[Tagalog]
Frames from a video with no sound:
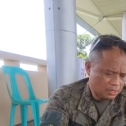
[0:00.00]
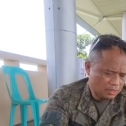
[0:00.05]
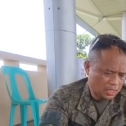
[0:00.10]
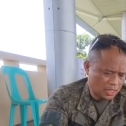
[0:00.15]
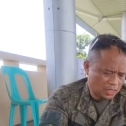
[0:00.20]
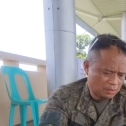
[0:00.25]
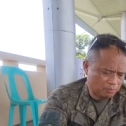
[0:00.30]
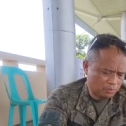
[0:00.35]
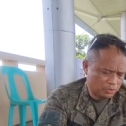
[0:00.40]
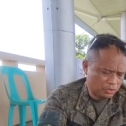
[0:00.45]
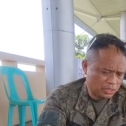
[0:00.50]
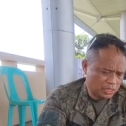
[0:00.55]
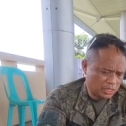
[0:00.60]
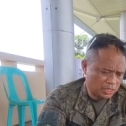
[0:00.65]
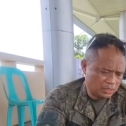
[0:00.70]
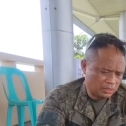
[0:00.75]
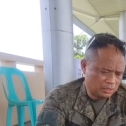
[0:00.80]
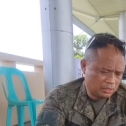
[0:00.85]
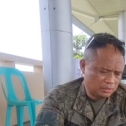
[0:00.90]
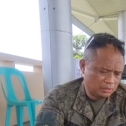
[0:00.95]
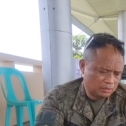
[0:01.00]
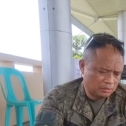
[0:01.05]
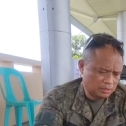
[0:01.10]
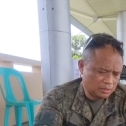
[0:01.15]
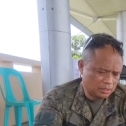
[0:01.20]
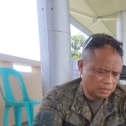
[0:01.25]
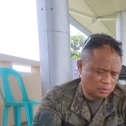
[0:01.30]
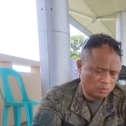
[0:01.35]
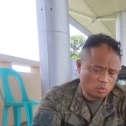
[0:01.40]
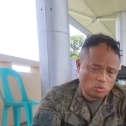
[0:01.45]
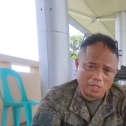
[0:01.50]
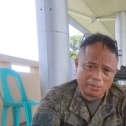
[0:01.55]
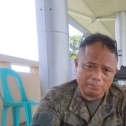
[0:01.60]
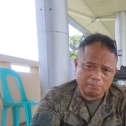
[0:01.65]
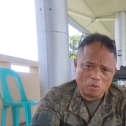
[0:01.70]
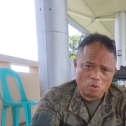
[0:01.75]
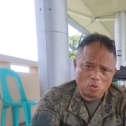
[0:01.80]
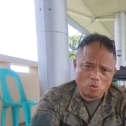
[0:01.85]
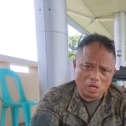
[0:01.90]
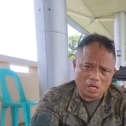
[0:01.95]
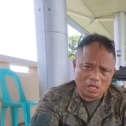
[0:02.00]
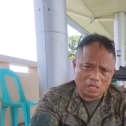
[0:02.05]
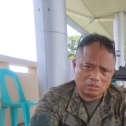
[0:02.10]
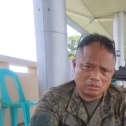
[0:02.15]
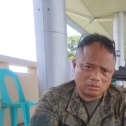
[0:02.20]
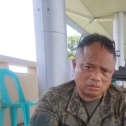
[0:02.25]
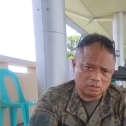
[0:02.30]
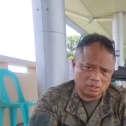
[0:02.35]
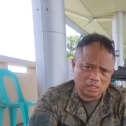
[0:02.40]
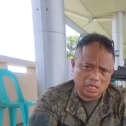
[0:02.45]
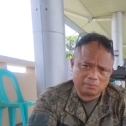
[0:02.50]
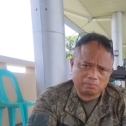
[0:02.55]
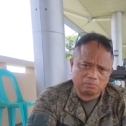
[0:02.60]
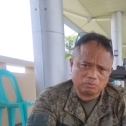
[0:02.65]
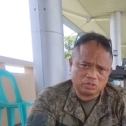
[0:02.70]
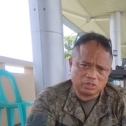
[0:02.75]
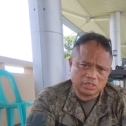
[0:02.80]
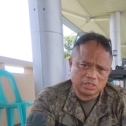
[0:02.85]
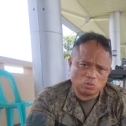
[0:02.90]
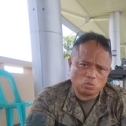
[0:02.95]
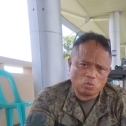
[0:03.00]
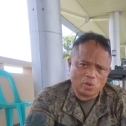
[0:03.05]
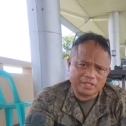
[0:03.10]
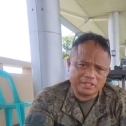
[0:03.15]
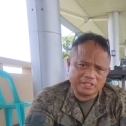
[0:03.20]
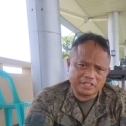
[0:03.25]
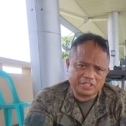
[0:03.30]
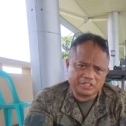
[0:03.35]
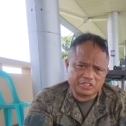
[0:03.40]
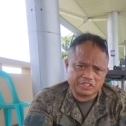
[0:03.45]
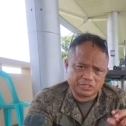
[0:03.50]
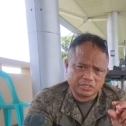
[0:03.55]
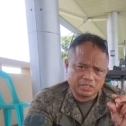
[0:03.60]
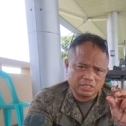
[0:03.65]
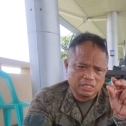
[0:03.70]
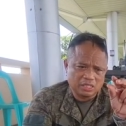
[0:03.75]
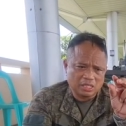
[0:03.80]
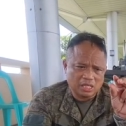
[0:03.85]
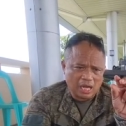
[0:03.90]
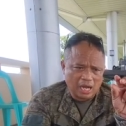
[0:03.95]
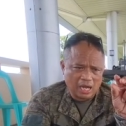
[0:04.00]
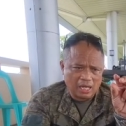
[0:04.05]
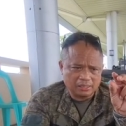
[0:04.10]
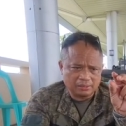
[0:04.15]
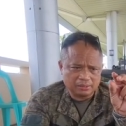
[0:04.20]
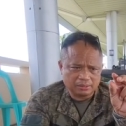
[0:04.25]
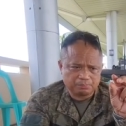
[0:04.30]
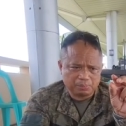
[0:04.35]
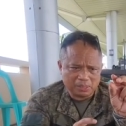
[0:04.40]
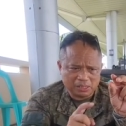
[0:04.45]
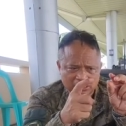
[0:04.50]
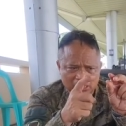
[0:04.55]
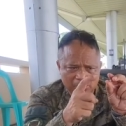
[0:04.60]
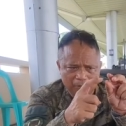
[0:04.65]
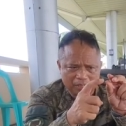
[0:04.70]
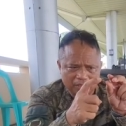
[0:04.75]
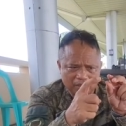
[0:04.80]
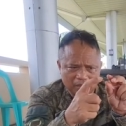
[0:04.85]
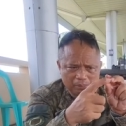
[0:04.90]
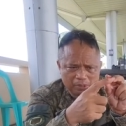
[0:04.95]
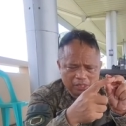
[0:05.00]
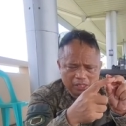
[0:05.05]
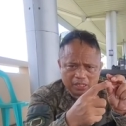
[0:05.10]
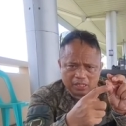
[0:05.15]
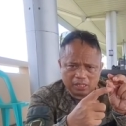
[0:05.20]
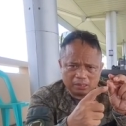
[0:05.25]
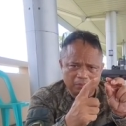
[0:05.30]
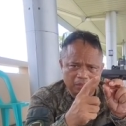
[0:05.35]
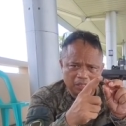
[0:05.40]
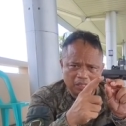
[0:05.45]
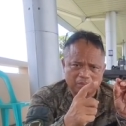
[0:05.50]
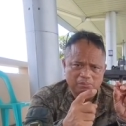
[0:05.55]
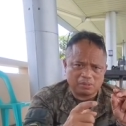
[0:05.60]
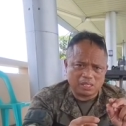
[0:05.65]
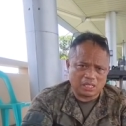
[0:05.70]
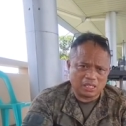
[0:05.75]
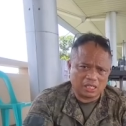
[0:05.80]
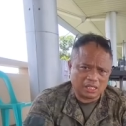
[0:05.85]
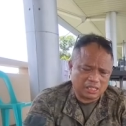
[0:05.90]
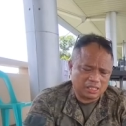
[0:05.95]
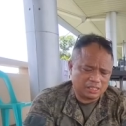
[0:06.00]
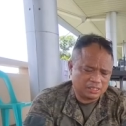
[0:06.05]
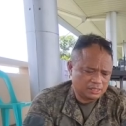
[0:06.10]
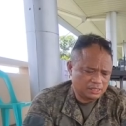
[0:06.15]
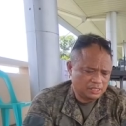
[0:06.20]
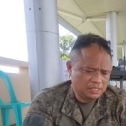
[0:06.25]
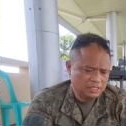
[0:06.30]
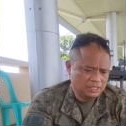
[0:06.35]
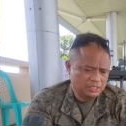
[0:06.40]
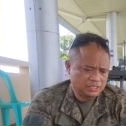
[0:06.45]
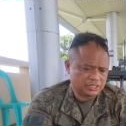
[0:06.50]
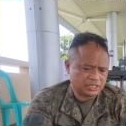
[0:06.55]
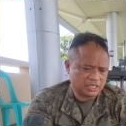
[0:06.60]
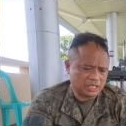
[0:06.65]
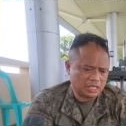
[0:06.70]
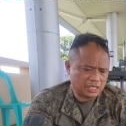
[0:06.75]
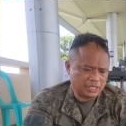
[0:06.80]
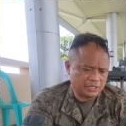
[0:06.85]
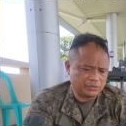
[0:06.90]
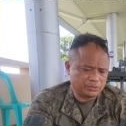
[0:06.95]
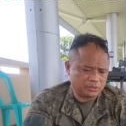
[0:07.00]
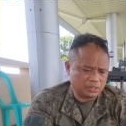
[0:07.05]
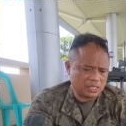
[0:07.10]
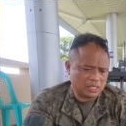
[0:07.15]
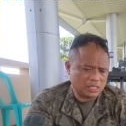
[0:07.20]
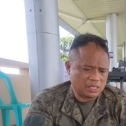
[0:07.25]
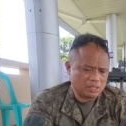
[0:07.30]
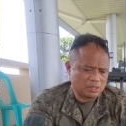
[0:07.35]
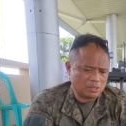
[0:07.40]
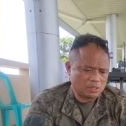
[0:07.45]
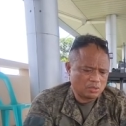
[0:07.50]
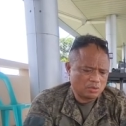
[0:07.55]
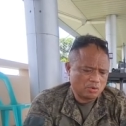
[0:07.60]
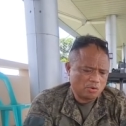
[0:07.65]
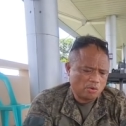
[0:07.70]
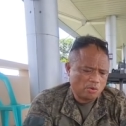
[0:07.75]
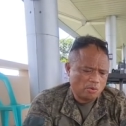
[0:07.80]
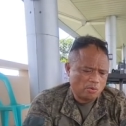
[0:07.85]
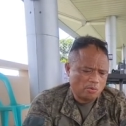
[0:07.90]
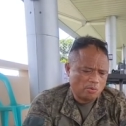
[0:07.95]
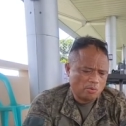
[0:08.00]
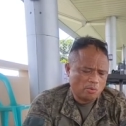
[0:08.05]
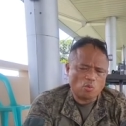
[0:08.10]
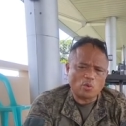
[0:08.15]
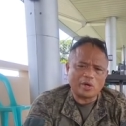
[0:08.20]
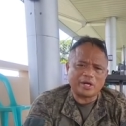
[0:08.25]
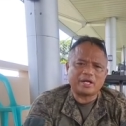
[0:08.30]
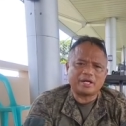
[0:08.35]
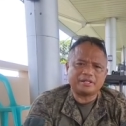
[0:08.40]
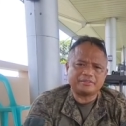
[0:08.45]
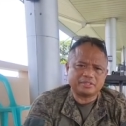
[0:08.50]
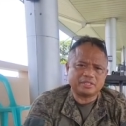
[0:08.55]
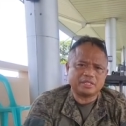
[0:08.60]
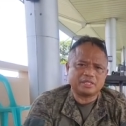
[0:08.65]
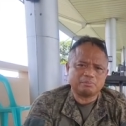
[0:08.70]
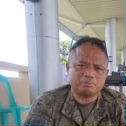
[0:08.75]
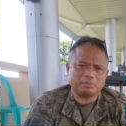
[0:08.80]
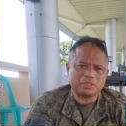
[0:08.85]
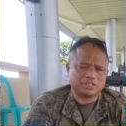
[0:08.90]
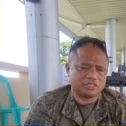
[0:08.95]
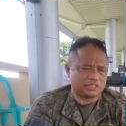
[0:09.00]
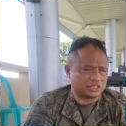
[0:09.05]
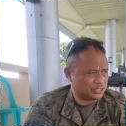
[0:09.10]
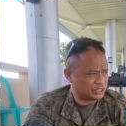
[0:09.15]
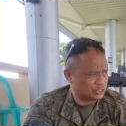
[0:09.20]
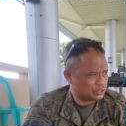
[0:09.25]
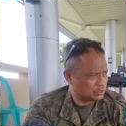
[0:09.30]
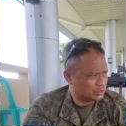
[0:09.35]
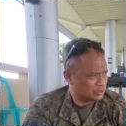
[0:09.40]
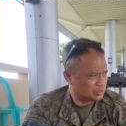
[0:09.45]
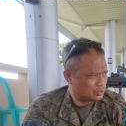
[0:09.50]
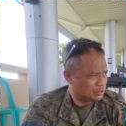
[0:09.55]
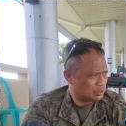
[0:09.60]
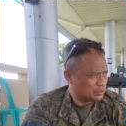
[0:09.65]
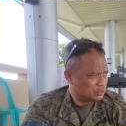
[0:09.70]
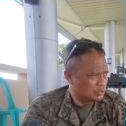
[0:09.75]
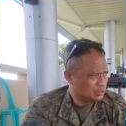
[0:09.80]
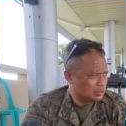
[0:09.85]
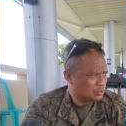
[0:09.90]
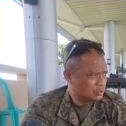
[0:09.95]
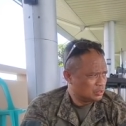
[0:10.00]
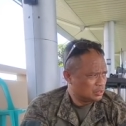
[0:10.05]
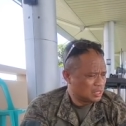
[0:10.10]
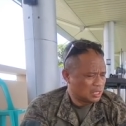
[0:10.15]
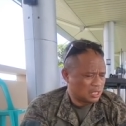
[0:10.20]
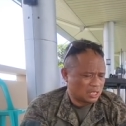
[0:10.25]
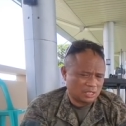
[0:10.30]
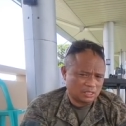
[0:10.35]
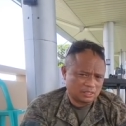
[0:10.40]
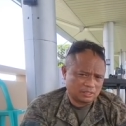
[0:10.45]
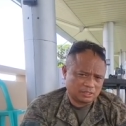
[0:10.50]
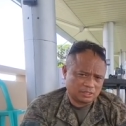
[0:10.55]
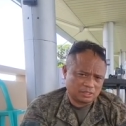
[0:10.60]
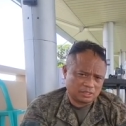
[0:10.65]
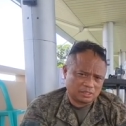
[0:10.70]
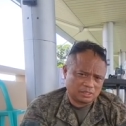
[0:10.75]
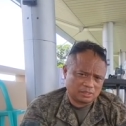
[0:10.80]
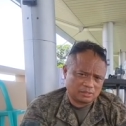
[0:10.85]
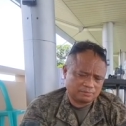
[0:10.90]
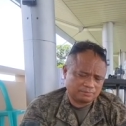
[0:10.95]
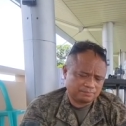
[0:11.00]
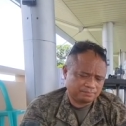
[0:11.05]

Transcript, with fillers: not more than 1 MOA or not more than 1 inch ang pagtabi-tabi ng mga bala sa layo na 100 meters. At uh,